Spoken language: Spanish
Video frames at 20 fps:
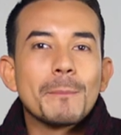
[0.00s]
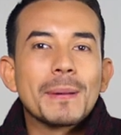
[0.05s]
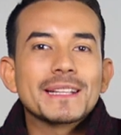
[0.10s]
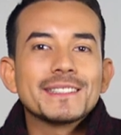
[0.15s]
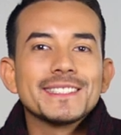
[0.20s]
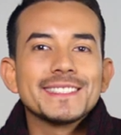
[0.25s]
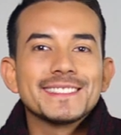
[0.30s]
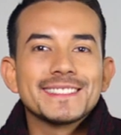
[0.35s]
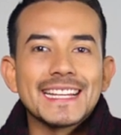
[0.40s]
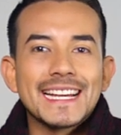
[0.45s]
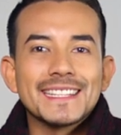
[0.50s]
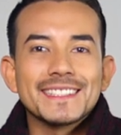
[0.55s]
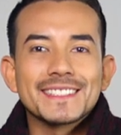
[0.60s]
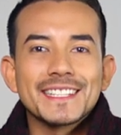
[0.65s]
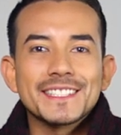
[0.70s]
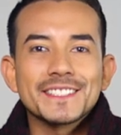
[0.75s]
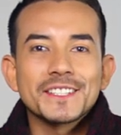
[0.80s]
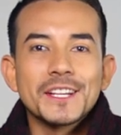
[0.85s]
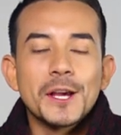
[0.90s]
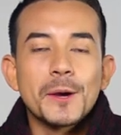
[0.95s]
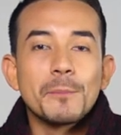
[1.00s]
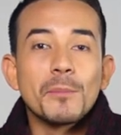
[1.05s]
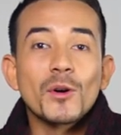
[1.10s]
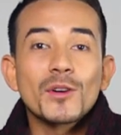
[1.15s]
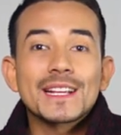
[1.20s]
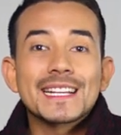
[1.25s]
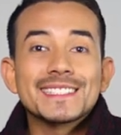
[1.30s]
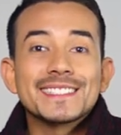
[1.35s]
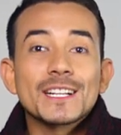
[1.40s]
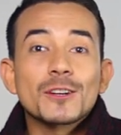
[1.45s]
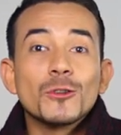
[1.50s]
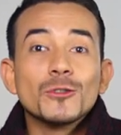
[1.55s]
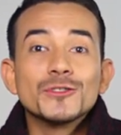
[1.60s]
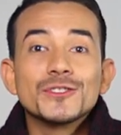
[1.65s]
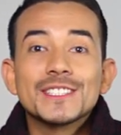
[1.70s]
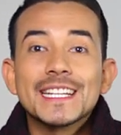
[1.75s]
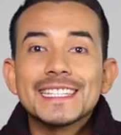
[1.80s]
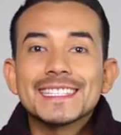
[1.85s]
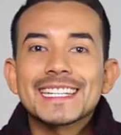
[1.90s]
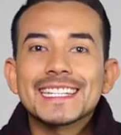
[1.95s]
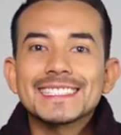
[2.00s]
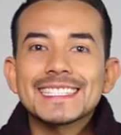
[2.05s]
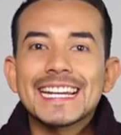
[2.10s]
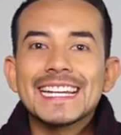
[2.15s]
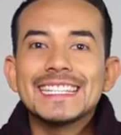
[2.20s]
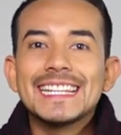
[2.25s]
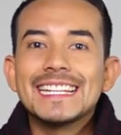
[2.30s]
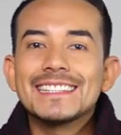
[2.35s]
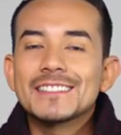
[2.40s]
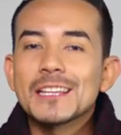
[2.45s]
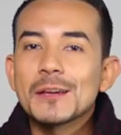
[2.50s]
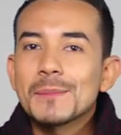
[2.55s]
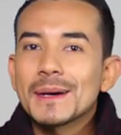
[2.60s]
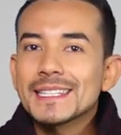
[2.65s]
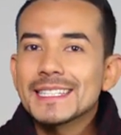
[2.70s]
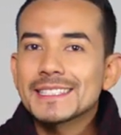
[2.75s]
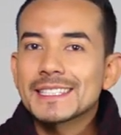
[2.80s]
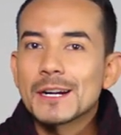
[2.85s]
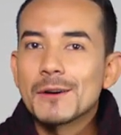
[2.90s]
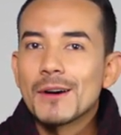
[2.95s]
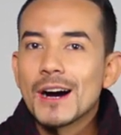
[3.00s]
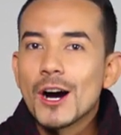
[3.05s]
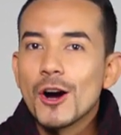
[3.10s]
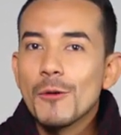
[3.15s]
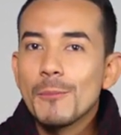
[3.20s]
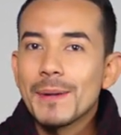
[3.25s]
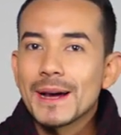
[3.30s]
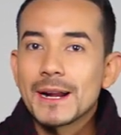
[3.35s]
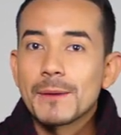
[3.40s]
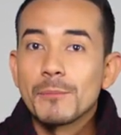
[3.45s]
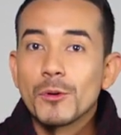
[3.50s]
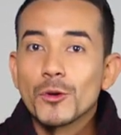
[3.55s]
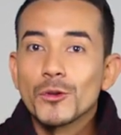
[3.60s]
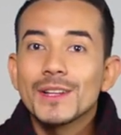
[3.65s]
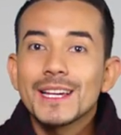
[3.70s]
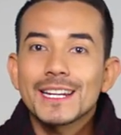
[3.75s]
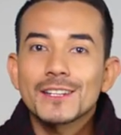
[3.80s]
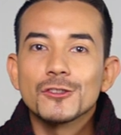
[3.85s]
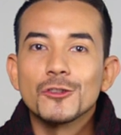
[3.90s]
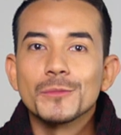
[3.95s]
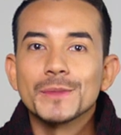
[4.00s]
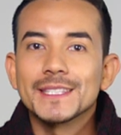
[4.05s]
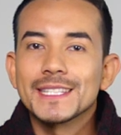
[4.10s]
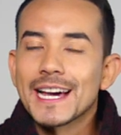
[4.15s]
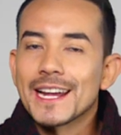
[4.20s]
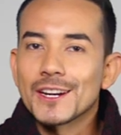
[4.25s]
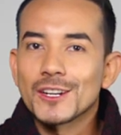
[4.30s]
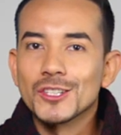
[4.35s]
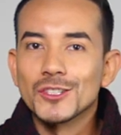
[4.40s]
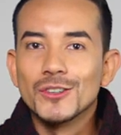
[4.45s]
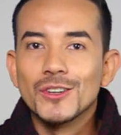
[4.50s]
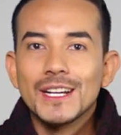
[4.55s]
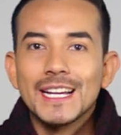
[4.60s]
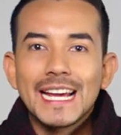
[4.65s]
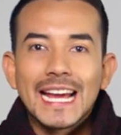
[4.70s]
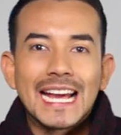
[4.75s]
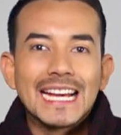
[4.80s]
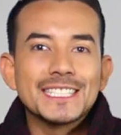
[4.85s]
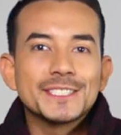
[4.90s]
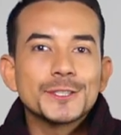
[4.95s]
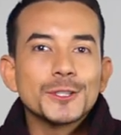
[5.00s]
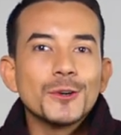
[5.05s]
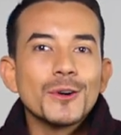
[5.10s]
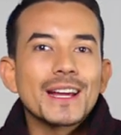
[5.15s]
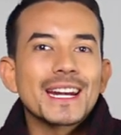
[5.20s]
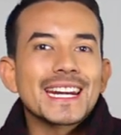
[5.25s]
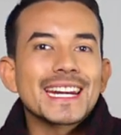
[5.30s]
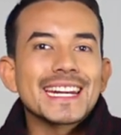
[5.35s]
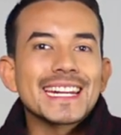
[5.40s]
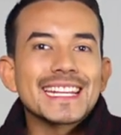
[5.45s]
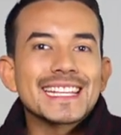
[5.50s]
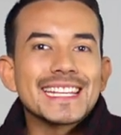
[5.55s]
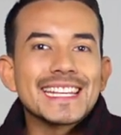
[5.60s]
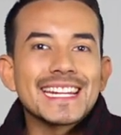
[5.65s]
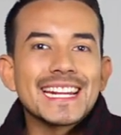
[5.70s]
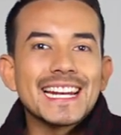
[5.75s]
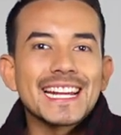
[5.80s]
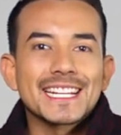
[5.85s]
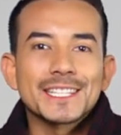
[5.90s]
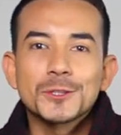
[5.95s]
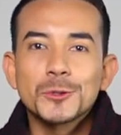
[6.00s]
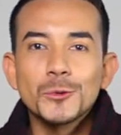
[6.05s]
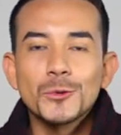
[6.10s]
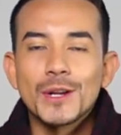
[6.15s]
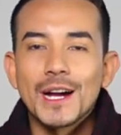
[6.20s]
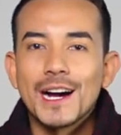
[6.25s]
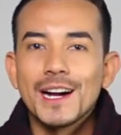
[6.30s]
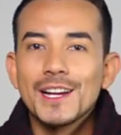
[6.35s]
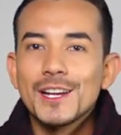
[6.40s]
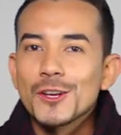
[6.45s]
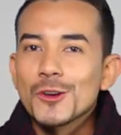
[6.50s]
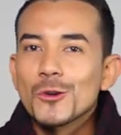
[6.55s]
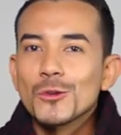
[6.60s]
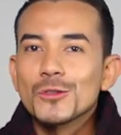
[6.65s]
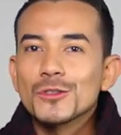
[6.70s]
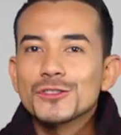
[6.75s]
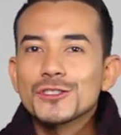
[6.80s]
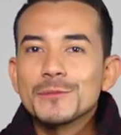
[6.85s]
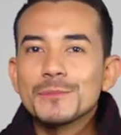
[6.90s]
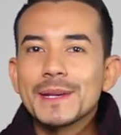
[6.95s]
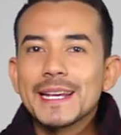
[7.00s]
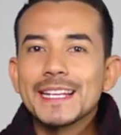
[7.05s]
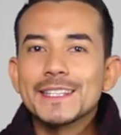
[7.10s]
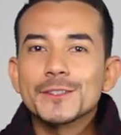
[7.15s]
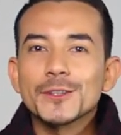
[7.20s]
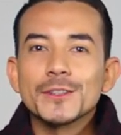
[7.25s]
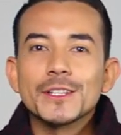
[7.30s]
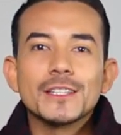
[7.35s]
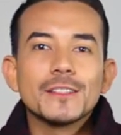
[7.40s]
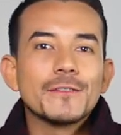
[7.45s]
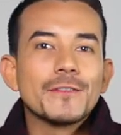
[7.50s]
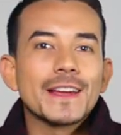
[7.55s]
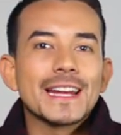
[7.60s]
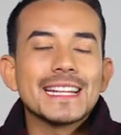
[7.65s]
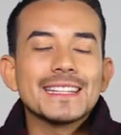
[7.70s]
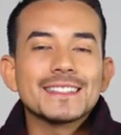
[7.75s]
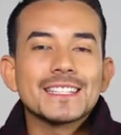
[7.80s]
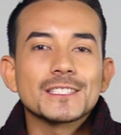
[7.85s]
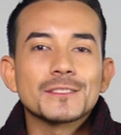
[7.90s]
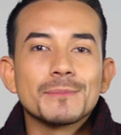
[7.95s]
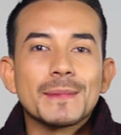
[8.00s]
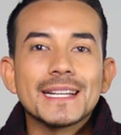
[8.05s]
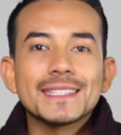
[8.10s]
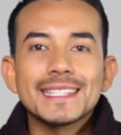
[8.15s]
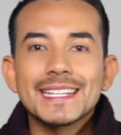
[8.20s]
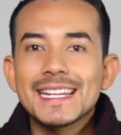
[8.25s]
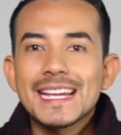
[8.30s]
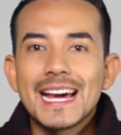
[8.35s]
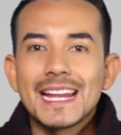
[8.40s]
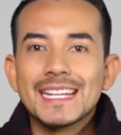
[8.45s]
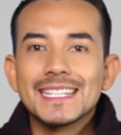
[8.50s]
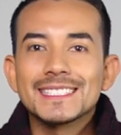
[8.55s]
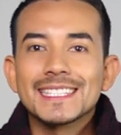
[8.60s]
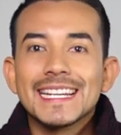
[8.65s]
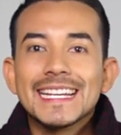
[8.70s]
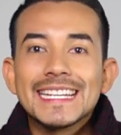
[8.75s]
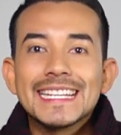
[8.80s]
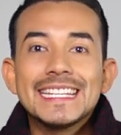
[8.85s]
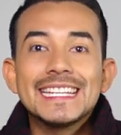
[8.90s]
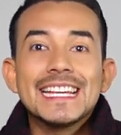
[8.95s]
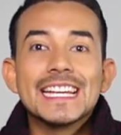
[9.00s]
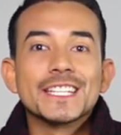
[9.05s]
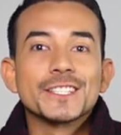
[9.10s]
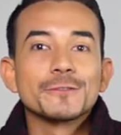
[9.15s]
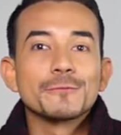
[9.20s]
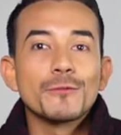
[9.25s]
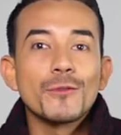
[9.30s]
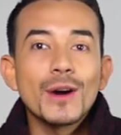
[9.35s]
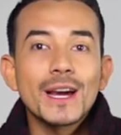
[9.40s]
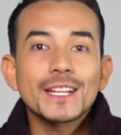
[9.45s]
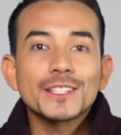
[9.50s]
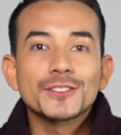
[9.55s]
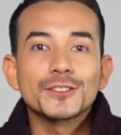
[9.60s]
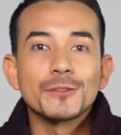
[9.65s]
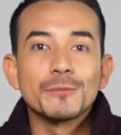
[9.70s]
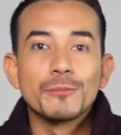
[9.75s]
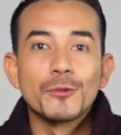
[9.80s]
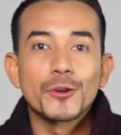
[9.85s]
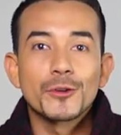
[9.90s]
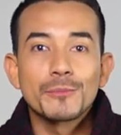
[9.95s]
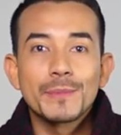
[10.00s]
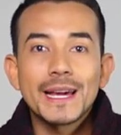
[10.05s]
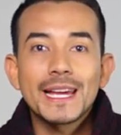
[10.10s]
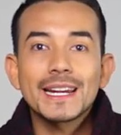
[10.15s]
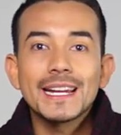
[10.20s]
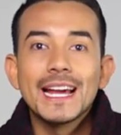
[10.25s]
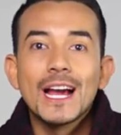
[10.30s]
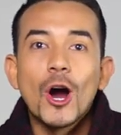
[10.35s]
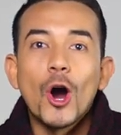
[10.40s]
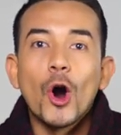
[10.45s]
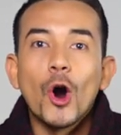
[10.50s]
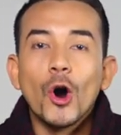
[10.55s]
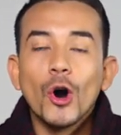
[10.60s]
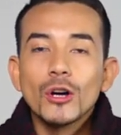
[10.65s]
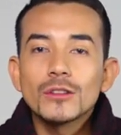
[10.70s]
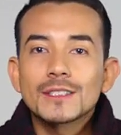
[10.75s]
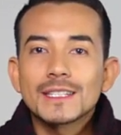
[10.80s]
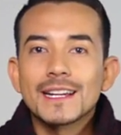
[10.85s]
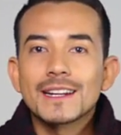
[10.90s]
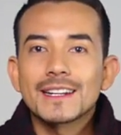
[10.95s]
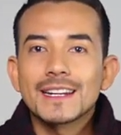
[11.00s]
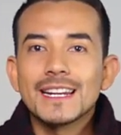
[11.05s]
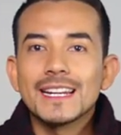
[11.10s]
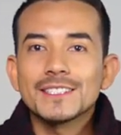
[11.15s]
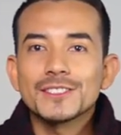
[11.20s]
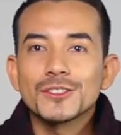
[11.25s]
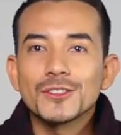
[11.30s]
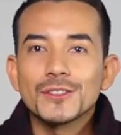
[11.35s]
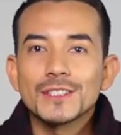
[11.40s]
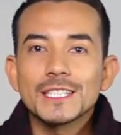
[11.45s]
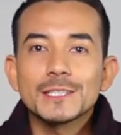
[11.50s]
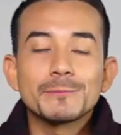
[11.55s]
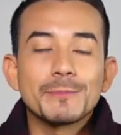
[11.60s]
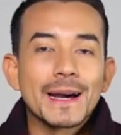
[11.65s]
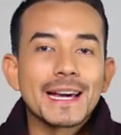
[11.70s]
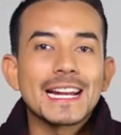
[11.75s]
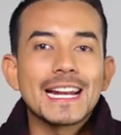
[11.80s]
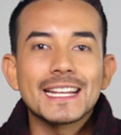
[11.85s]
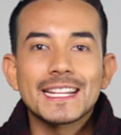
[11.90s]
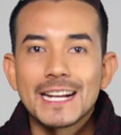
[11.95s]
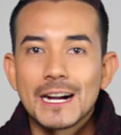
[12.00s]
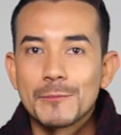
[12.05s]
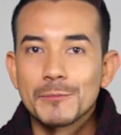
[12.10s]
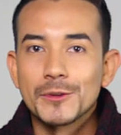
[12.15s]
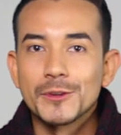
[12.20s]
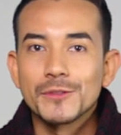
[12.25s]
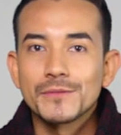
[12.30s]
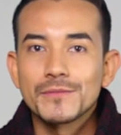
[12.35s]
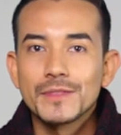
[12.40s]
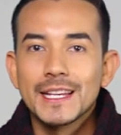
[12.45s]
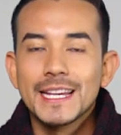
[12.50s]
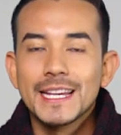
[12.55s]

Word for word: persistentes porque se concentran en el tema de trabajo para poder dominarlo. Esto requiere lectura, conocimiento de diferentes materiales y esfuerzo por ver otras relaciones para el cambio.